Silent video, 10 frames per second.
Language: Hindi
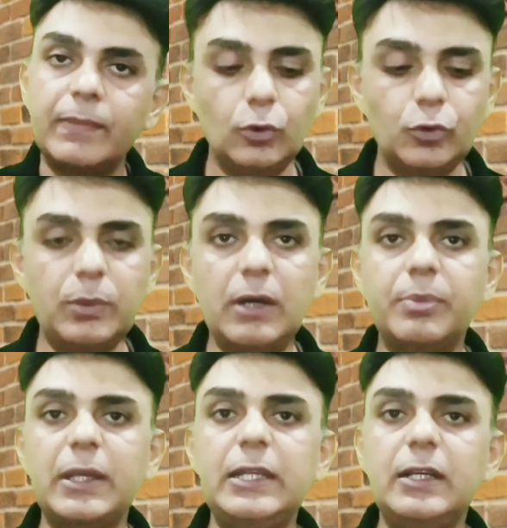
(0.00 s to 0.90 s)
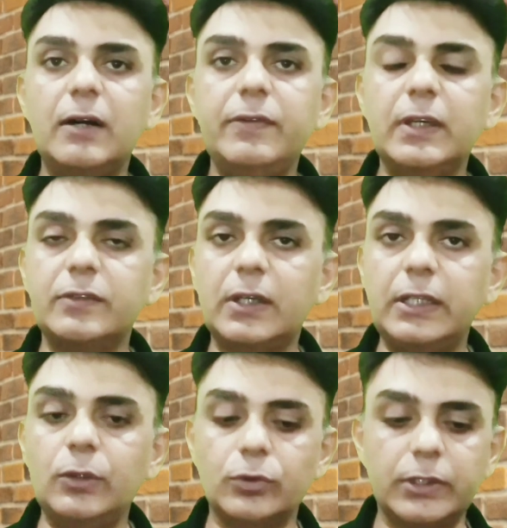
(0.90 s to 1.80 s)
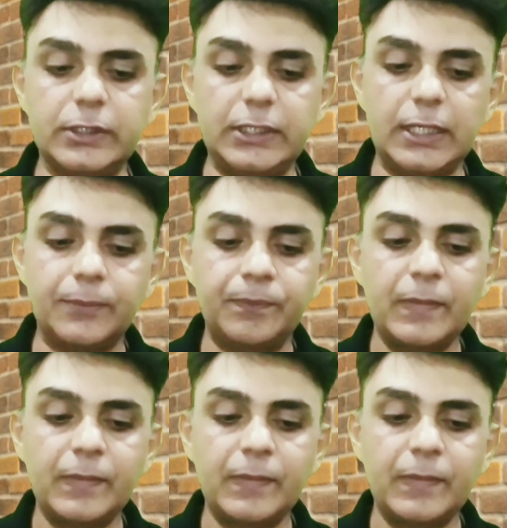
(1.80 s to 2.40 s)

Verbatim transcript: तो उसमें आपके लिए काफ़ी आसानी हो सकती है